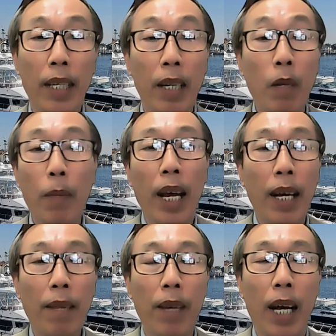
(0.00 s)
Đông Nam
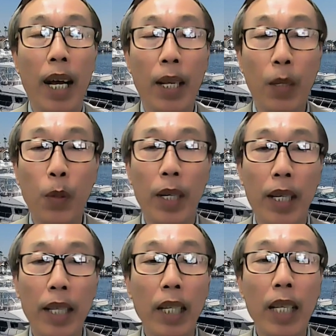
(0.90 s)
Á và chuyện
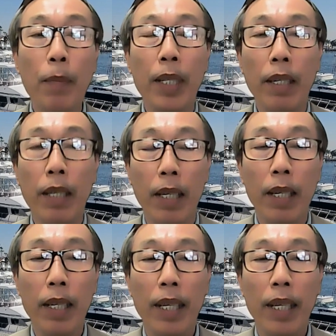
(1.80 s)
Tây Thái Bình Dương nữa